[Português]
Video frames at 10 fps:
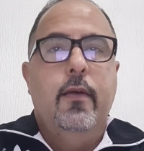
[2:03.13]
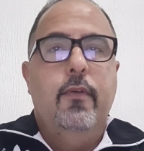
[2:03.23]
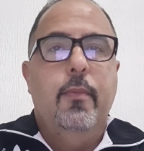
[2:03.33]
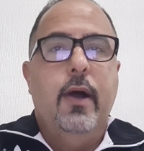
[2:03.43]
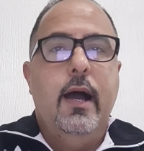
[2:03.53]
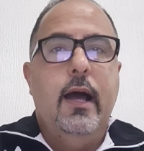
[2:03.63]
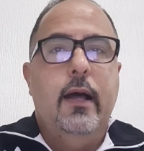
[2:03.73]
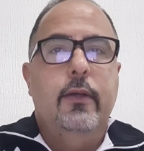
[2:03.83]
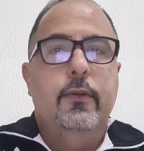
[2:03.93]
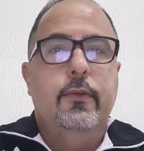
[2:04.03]
Vamos
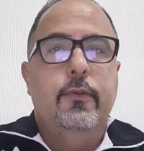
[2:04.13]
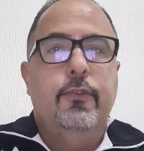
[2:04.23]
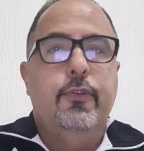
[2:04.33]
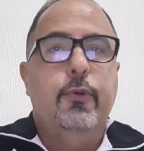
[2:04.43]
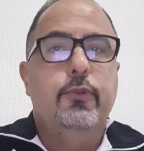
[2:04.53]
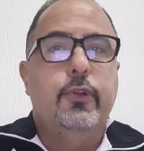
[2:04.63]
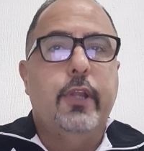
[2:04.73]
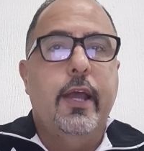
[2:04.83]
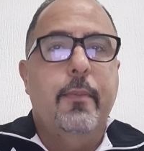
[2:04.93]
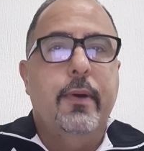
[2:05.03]
lá. Segundo
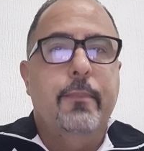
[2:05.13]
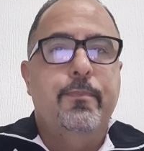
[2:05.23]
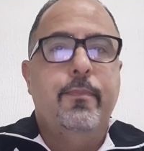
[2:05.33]
tema,